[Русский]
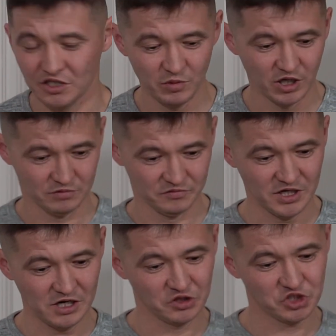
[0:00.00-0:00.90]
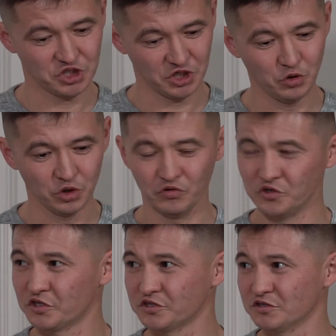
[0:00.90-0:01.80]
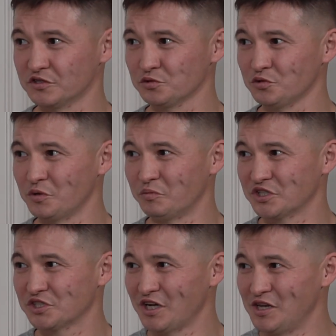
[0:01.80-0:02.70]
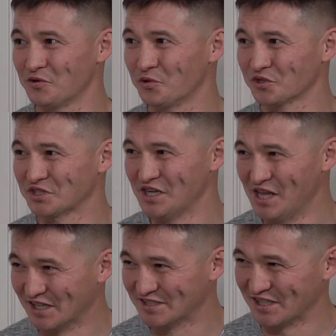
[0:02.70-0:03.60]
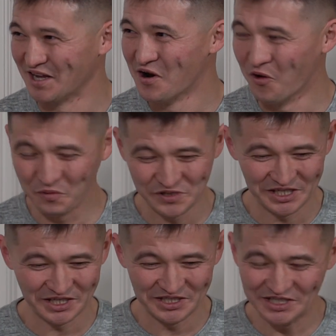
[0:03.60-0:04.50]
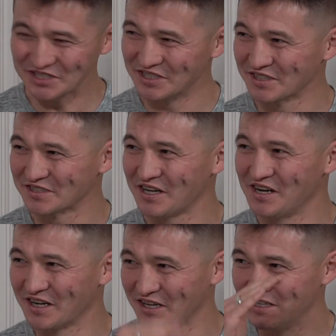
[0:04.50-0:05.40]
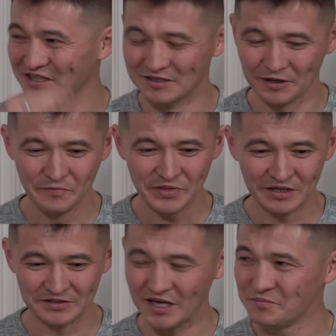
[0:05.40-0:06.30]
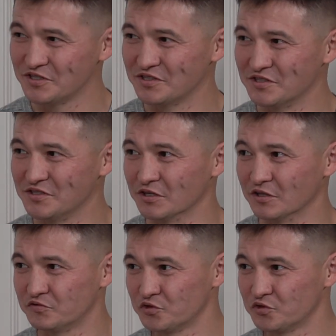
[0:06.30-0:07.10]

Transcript: Тебя взяли на 4 года в университет, засунули, прочитали курсы лекций, общие книжки, заставили какие-то записи сделать.